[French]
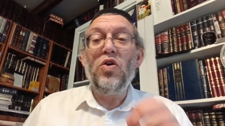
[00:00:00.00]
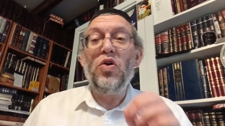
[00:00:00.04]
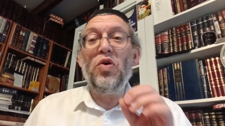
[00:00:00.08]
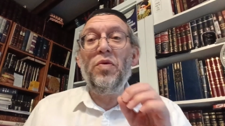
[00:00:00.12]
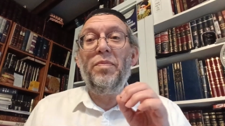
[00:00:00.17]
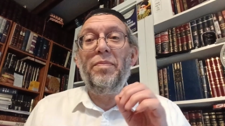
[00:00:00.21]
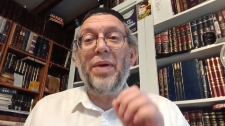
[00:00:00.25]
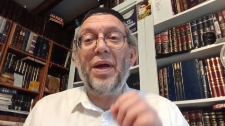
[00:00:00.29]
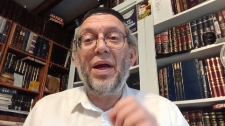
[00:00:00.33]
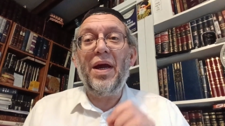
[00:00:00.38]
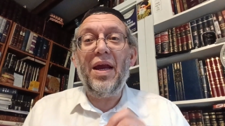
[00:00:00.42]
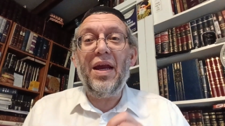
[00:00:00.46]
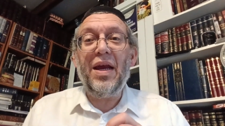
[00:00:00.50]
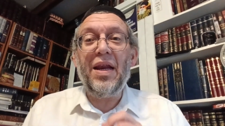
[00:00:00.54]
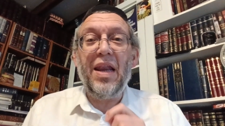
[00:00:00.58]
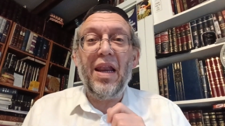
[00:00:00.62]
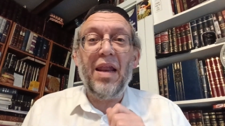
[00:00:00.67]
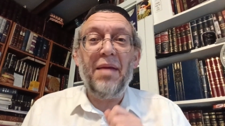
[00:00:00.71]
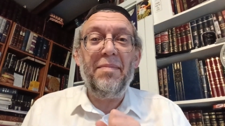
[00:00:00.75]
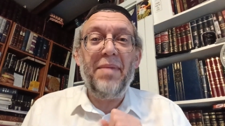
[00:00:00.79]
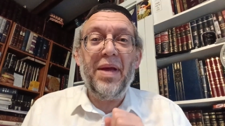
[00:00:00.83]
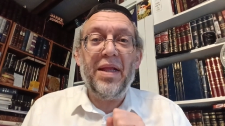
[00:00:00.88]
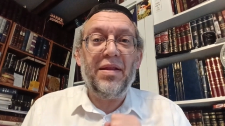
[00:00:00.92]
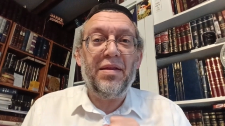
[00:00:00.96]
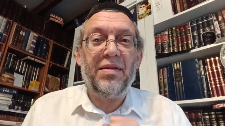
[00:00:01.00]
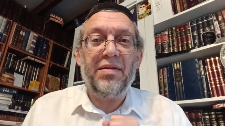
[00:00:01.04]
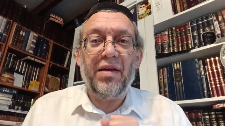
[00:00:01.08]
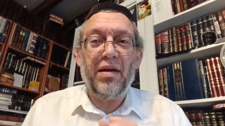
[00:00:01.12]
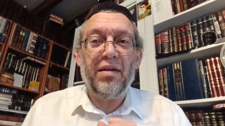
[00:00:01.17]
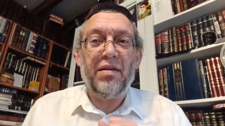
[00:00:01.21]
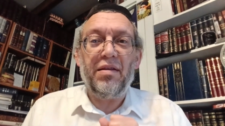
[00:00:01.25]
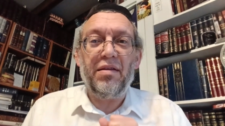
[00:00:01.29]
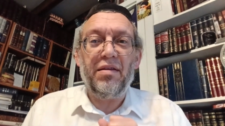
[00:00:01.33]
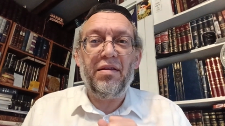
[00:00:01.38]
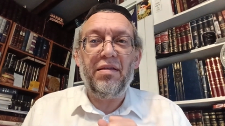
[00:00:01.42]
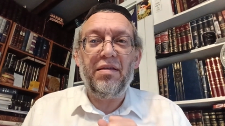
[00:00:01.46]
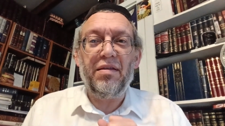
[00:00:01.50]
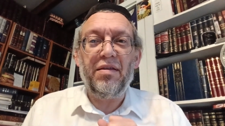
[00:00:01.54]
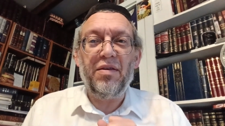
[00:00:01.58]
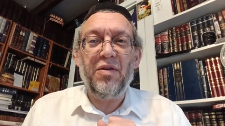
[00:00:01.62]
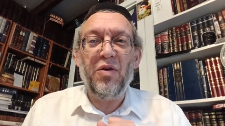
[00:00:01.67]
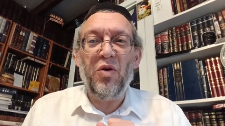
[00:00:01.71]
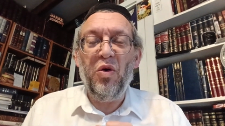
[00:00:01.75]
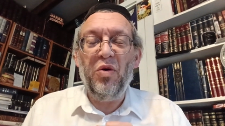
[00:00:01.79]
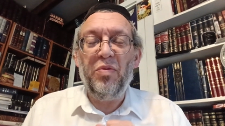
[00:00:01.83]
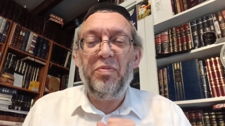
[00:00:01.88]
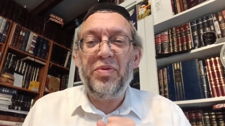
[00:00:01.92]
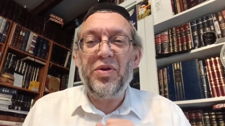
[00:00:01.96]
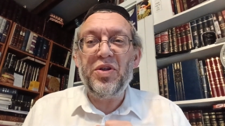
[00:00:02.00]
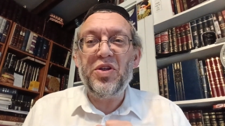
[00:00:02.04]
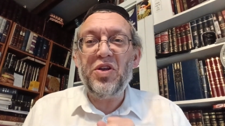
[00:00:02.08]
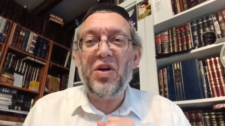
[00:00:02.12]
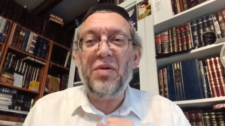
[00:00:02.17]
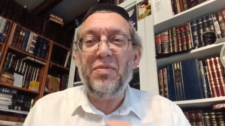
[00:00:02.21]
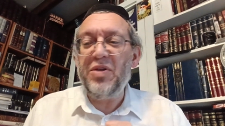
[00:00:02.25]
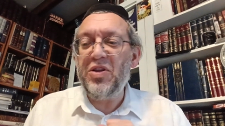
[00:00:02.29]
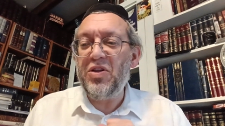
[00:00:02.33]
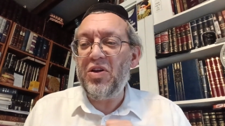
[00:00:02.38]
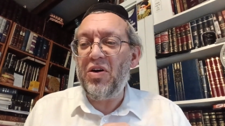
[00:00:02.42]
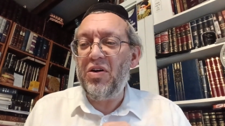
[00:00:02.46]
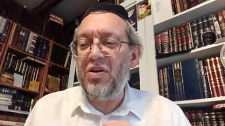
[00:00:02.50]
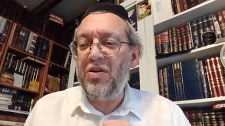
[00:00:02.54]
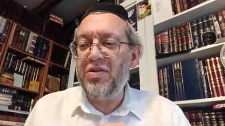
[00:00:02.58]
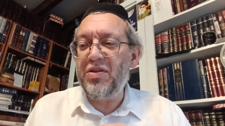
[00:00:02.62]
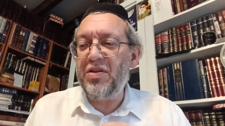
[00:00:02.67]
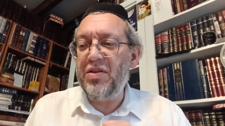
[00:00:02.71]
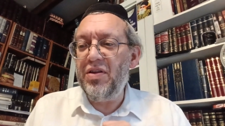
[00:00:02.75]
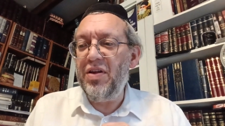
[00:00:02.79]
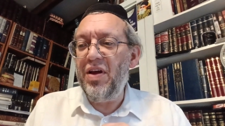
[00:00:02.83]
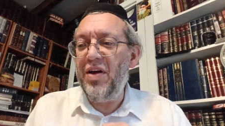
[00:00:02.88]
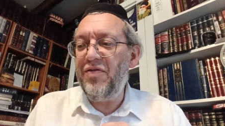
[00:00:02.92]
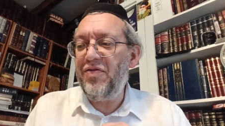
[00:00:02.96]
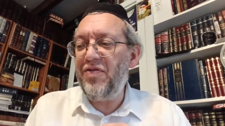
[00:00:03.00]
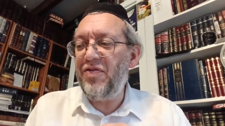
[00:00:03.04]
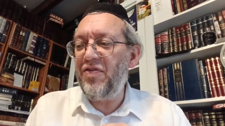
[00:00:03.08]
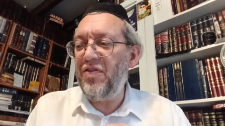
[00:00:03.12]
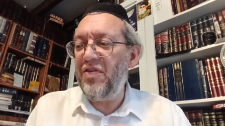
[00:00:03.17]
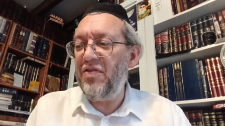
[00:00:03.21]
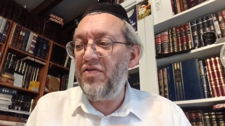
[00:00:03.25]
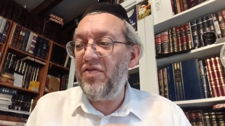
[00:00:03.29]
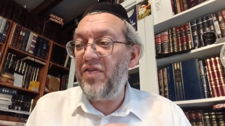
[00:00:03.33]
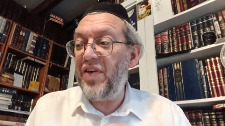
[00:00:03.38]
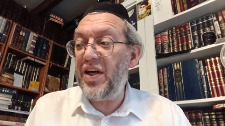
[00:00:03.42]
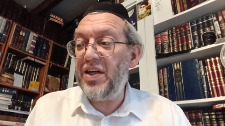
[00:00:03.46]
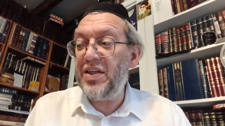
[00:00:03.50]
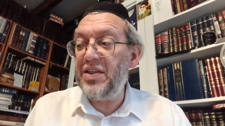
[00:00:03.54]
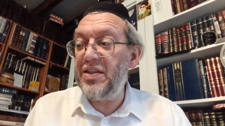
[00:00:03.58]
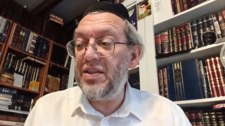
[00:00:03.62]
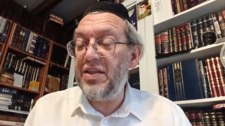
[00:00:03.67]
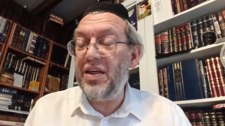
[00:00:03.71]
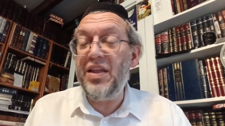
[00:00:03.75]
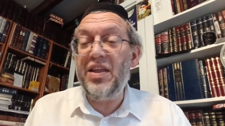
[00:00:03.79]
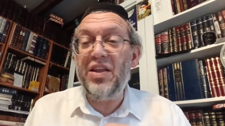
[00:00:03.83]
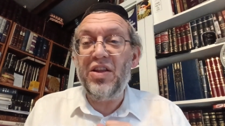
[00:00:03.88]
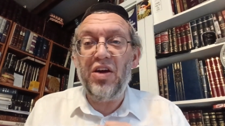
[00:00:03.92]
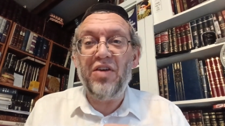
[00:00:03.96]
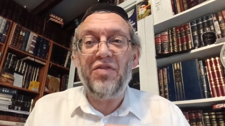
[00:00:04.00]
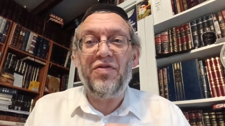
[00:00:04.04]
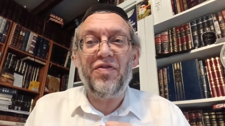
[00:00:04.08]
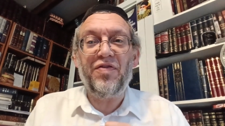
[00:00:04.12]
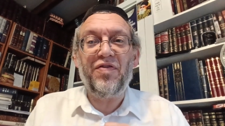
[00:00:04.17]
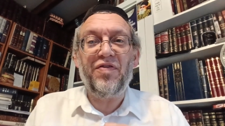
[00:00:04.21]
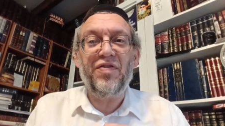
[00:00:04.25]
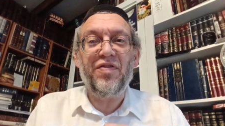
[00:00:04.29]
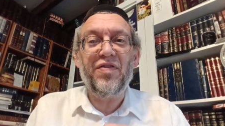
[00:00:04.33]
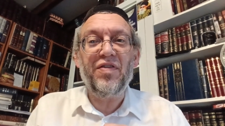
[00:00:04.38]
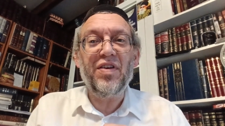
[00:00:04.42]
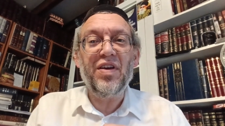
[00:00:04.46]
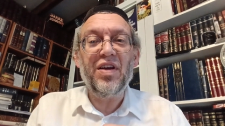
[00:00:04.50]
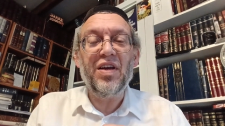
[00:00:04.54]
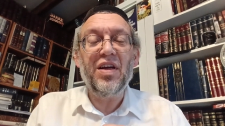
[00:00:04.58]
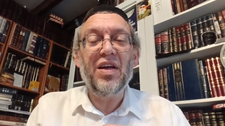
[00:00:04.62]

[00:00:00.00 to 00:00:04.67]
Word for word: Au la Lametet, au psaume 39, verset 9,